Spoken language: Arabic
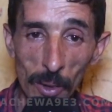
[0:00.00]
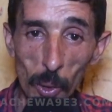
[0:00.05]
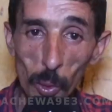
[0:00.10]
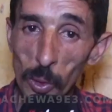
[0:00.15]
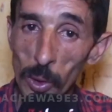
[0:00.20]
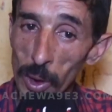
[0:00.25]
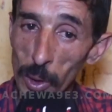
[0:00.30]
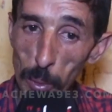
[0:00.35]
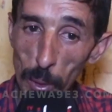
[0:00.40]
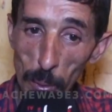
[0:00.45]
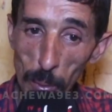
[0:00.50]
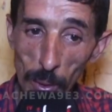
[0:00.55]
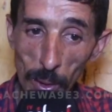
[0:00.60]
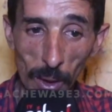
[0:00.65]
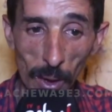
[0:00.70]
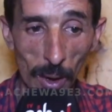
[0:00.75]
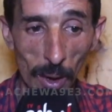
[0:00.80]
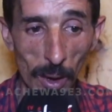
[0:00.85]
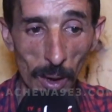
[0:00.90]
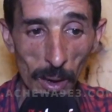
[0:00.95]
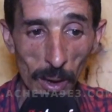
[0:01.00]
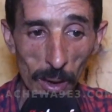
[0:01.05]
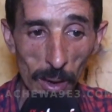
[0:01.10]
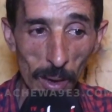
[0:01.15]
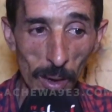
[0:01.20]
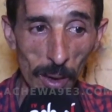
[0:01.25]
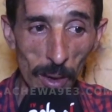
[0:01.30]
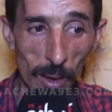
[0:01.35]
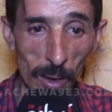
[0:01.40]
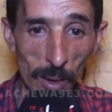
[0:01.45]
ولد باب الله
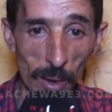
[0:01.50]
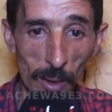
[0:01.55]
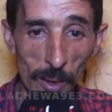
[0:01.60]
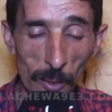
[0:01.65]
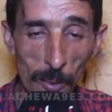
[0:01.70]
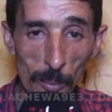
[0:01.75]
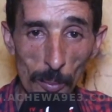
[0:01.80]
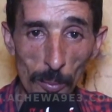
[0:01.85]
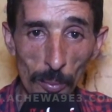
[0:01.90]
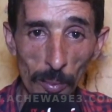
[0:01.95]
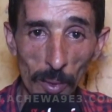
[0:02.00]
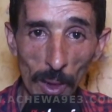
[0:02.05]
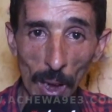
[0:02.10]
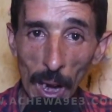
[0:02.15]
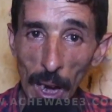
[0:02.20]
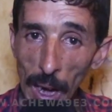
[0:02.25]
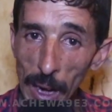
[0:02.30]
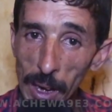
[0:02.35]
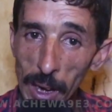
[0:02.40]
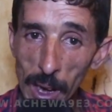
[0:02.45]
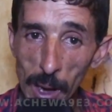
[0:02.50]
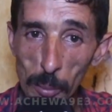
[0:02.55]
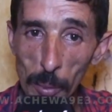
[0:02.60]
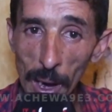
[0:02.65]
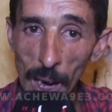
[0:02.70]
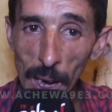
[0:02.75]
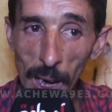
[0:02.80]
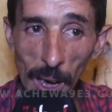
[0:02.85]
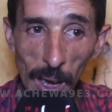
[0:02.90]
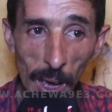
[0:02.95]
عندي
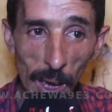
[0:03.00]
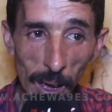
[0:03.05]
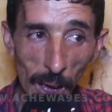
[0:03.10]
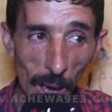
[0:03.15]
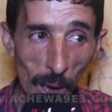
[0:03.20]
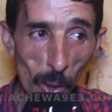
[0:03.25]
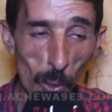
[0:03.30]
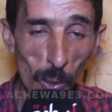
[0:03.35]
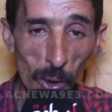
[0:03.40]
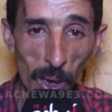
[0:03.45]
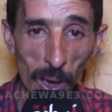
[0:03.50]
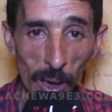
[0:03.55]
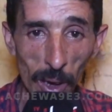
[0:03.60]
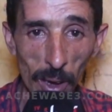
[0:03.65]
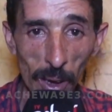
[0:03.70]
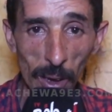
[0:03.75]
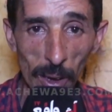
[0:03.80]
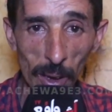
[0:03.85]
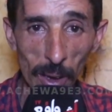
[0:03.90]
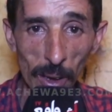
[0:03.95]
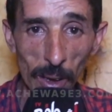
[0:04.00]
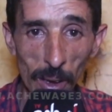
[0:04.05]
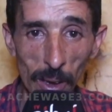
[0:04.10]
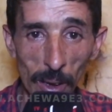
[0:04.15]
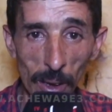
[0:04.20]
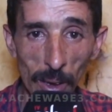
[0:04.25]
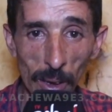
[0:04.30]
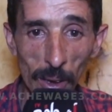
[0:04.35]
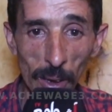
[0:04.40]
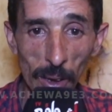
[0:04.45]
المراه اللي كتعاوني
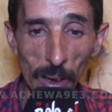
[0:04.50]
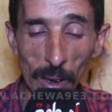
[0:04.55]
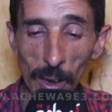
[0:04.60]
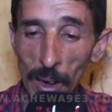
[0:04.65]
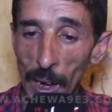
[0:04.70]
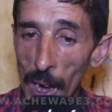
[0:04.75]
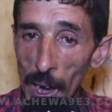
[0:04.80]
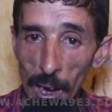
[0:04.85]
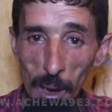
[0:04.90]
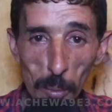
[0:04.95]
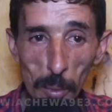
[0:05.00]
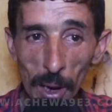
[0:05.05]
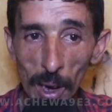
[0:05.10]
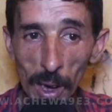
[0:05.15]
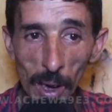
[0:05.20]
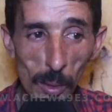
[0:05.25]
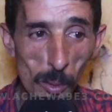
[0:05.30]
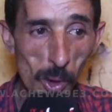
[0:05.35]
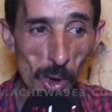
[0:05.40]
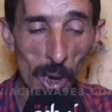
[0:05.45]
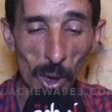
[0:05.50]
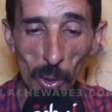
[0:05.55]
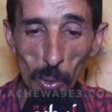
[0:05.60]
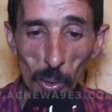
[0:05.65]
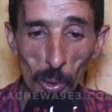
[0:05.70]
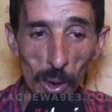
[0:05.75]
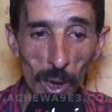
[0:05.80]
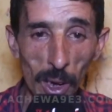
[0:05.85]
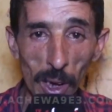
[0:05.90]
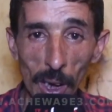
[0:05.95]
نهار اللي ما نخدمش
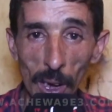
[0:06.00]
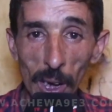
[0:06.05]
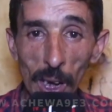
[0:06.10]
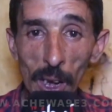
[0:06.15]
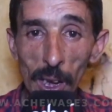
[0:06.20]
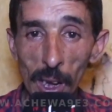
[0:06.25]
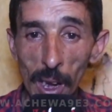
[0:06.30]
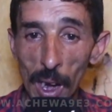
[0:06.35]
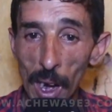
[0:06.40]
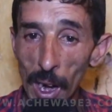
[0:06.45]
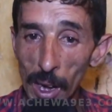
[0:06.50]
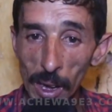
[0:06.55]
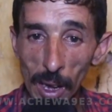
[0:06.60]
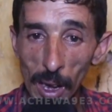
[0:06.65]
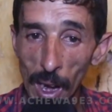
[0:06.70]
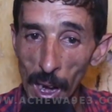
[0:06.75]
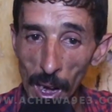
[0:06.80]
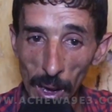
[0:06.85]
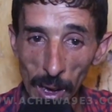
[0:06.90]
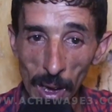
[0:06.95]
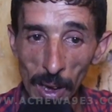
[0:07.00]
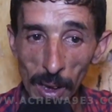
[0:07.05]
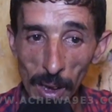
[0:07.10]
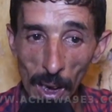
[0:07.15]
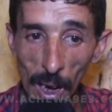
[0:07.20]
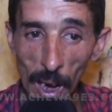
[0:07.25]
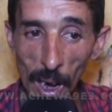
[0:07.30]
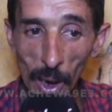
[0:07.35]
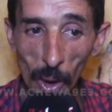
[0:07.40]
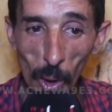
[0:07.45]
كتكون هي كنديرها
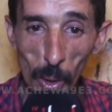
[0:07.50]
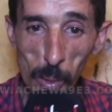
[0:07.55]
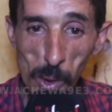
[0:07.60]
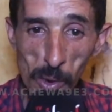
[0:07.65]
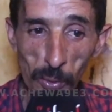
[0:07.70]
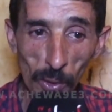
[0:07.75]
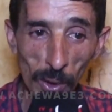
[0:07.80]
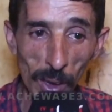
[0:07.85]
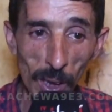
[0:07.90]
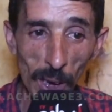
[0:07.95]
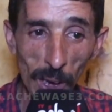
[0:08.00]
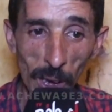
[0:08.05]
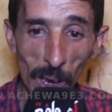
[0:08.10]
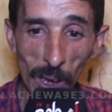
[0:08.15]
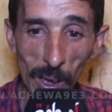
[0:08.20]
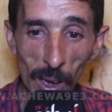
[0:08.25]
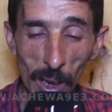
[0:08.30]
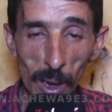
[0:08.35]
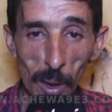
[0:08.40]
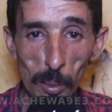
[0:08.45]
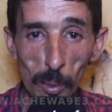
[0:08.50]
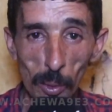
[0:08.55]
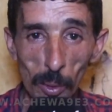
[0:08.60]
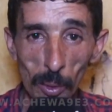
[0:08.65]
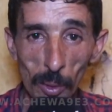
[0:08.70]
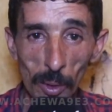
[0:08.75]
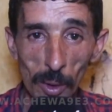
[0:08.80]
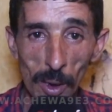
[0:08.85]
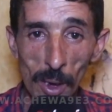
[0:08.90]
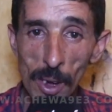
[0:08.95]
كنديرها الخبز في الدار كطيبو
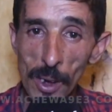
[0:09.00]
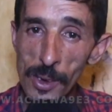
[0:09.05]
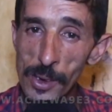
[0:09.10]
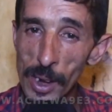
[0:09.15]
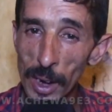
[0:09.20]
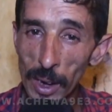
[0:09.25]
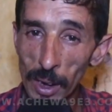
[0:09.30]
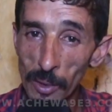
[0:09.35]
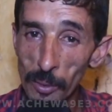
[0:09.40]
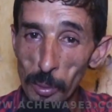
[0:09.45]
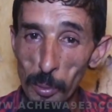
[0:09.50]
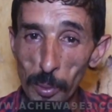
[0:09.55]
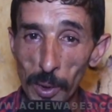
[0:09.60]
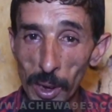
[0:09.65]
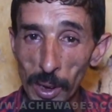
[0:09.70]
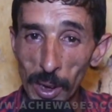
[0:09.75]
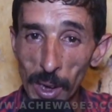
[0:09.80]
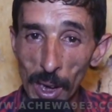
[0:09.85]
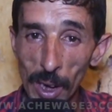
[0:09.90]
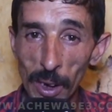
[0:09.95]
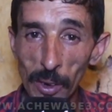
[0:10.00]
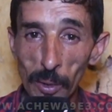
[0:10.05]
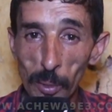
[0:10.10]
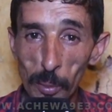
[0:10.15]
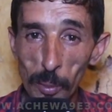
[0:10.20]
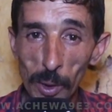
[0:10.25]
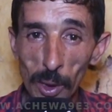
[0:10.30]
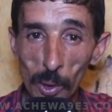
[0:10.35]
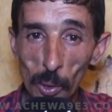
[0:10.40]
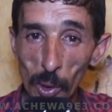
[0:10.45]
ساكن في بيت كاري في
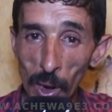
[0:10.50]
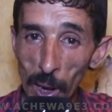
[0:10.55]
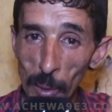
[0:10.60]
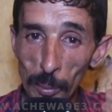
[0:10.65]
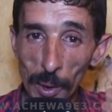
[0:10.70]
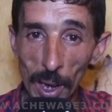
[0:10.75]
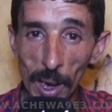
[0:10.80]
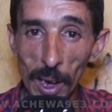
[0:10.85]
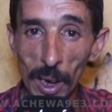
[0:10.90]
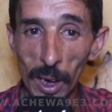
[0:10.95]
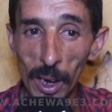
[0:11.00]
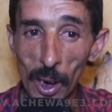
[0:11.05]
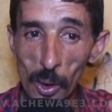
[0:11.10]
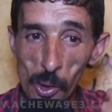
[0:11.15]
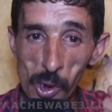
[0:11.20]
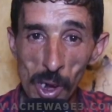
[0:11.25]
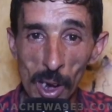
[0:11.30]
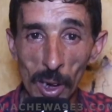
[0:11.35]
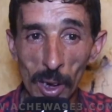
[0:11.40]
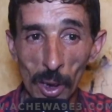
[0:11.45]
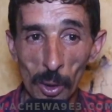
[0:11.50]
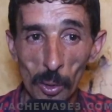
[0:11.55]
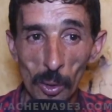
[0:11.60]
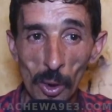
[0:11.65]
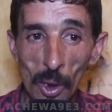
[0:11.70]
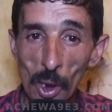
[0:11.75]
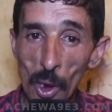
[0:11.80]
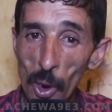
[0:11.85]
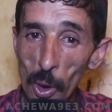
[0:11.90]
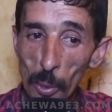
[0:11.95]
بيت وحمد عليه الله وشكره
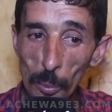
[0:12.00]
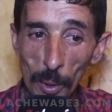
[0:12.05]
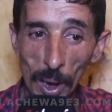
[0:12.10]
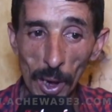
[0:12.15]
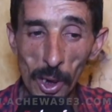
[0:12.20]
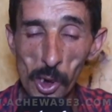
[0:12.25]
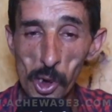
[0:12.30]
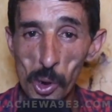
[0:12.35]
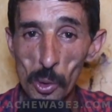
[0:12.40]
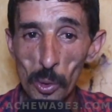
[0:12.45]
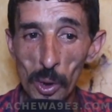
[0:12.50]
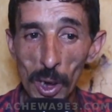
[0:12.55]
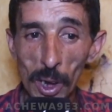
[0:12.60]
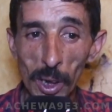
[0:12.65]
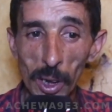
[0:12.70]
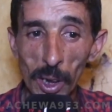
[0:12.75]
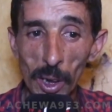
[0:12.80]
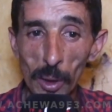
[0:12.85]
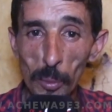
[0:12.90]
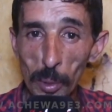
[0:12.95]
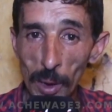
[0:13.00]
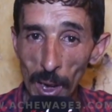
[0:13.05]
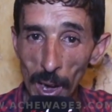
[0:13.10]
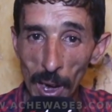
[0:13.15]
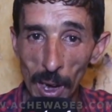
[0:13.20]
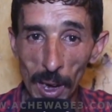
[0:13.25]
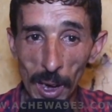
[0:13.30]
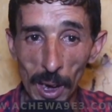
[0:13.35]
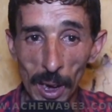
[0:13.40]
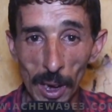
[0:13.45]
ومعيش ولادي
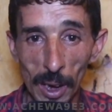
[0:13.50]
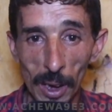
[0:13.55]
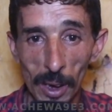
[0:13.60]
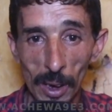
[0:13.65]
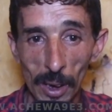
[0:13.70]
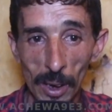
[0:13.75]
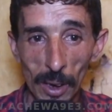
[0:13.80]
بالحلال